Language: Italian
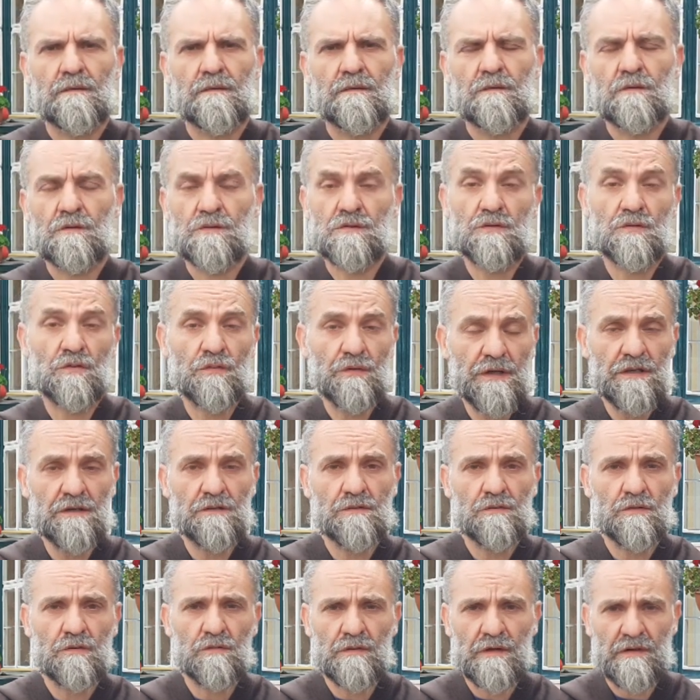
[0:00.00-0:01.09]

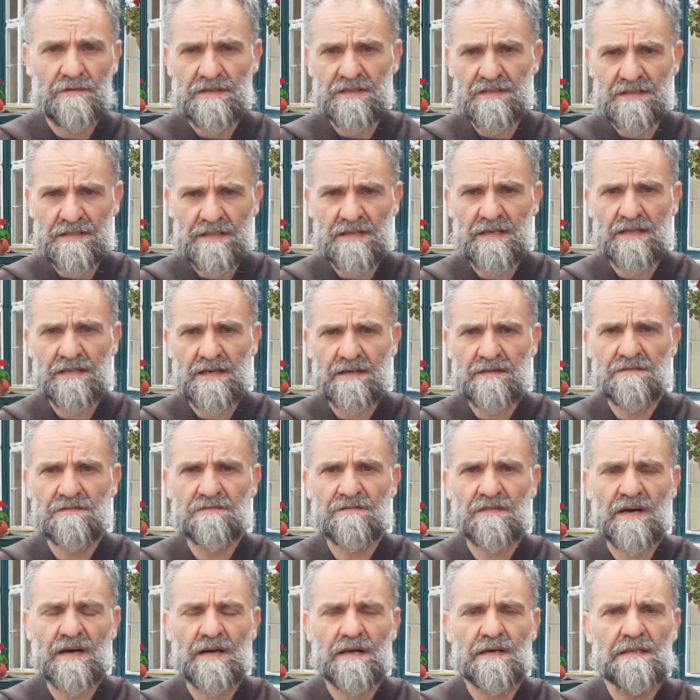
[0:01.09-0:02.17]
costruito una ventina d'anni
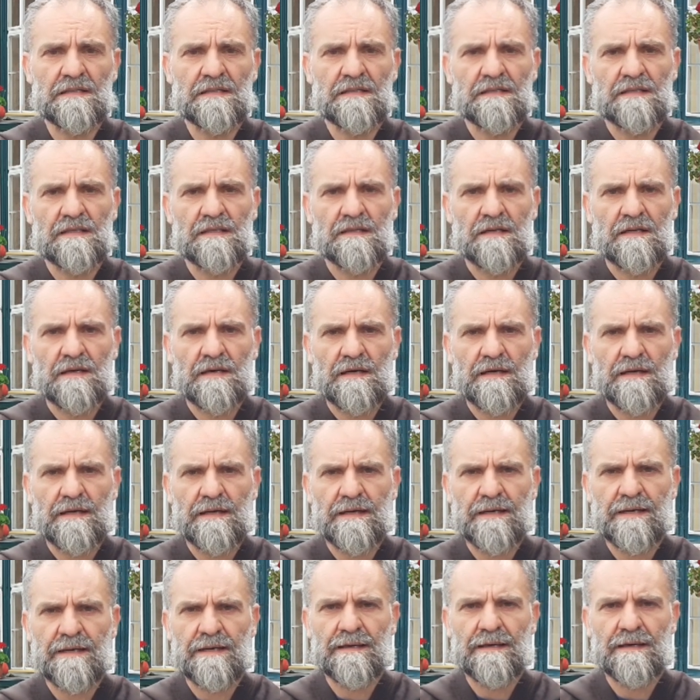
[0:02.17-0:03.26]
fa
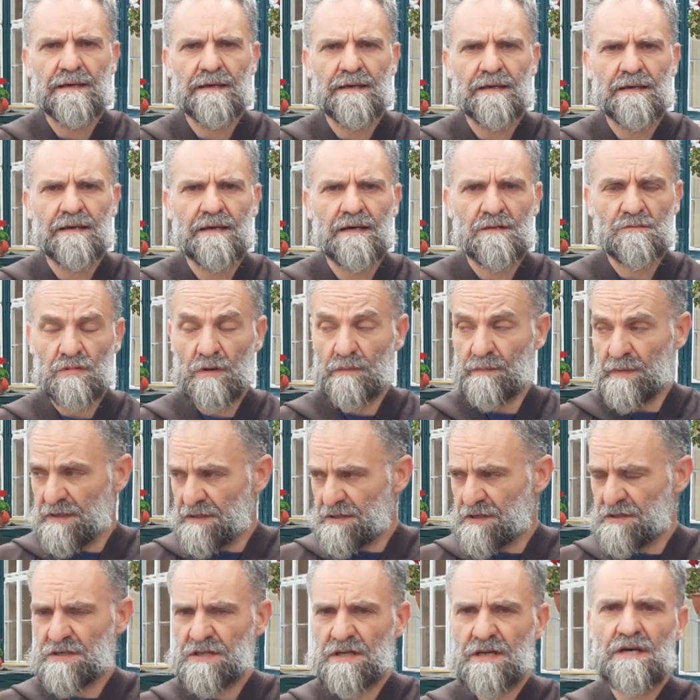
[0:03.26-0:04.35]
e
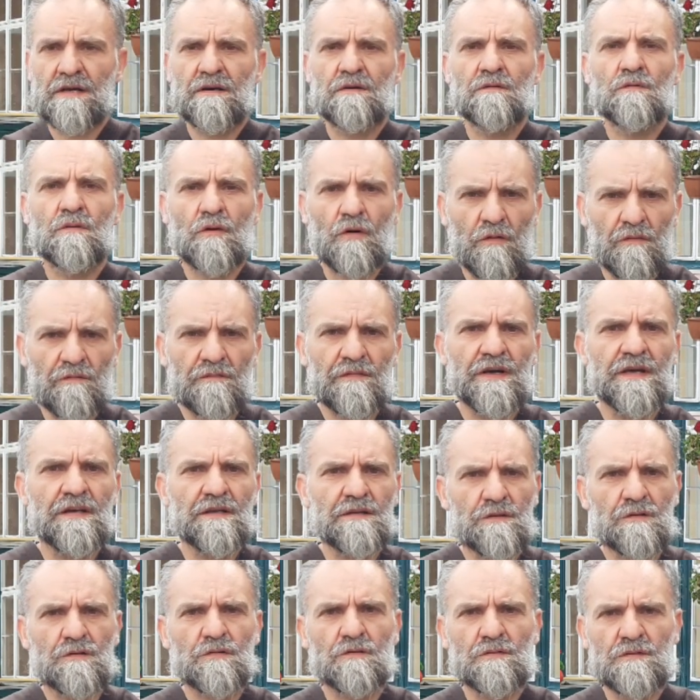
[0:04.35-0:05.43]
attualmente c'è un
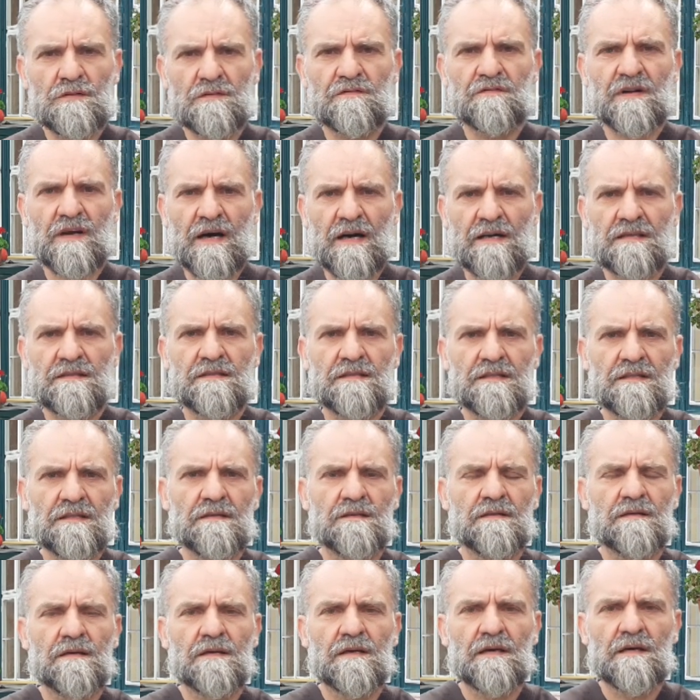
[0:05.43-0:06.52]
convento di
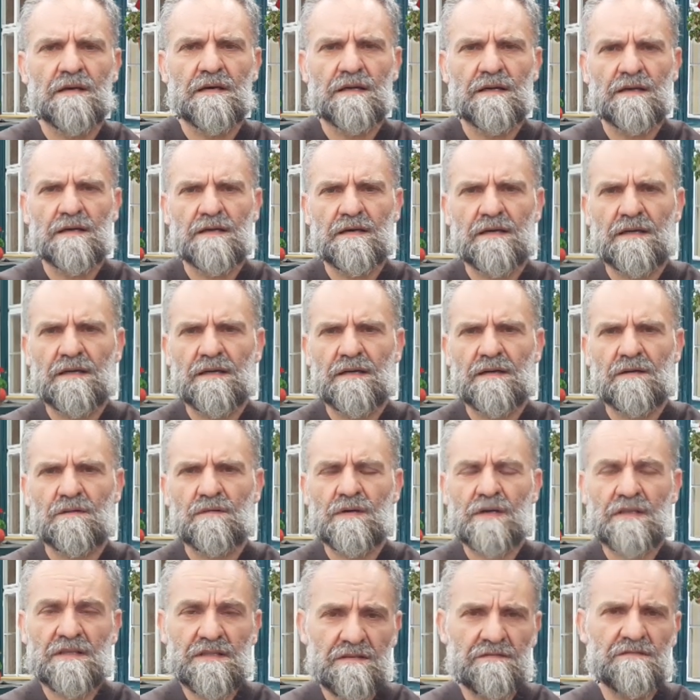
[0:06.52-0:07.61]
frati e
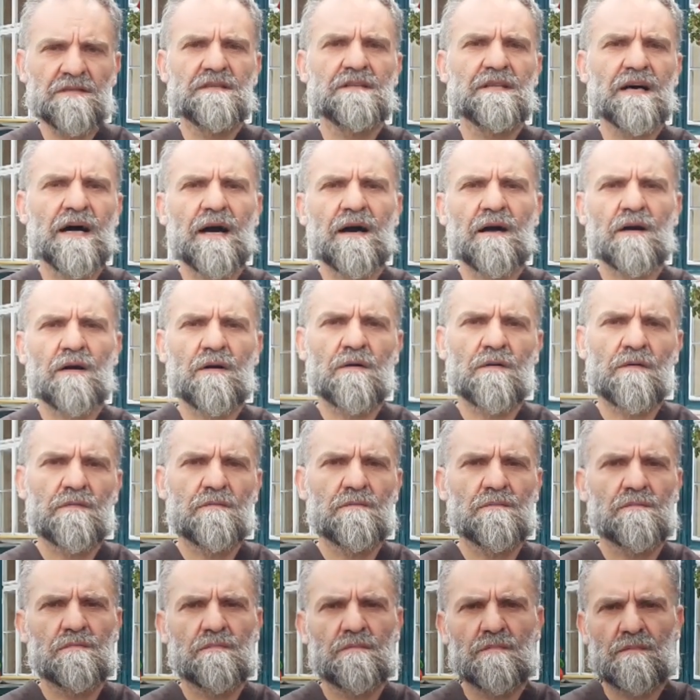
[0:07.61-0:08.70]
un'attività
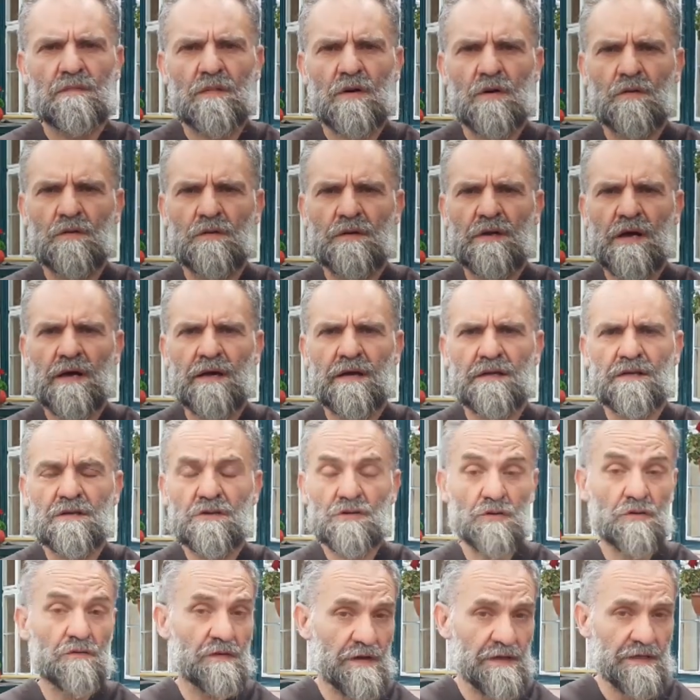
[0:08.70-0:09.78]
con eh, i
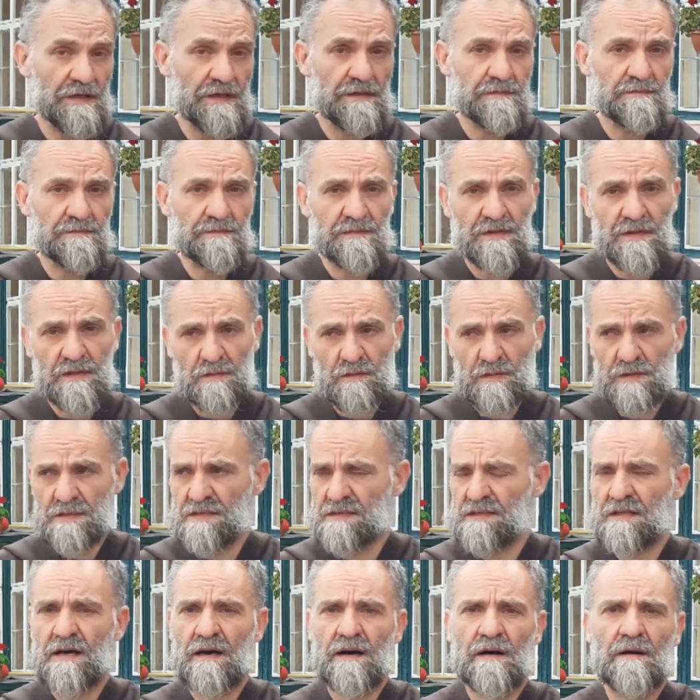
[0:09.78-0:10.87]
giovani di
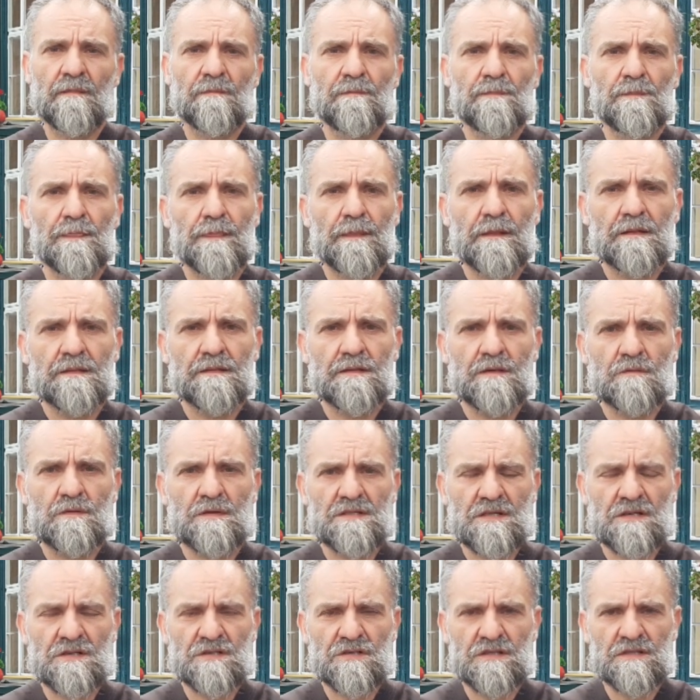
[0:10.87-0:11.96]
questa, di
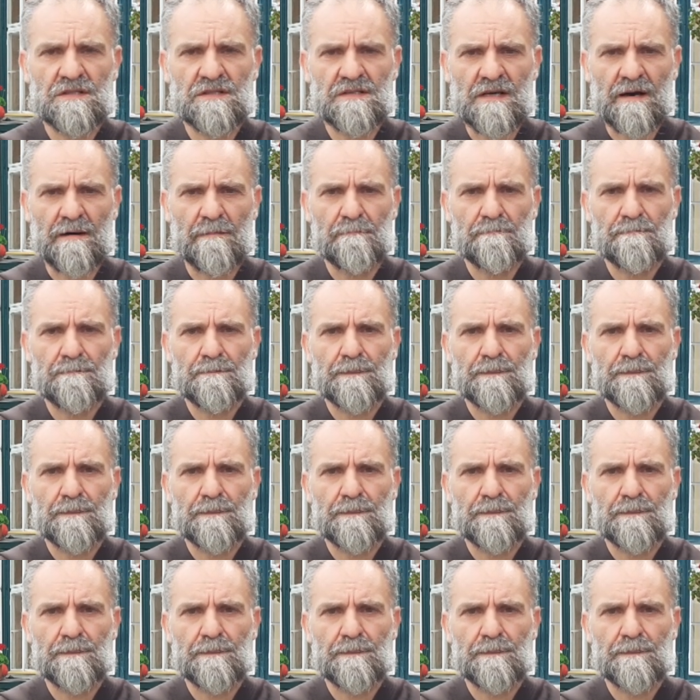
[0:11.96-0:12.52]
questa città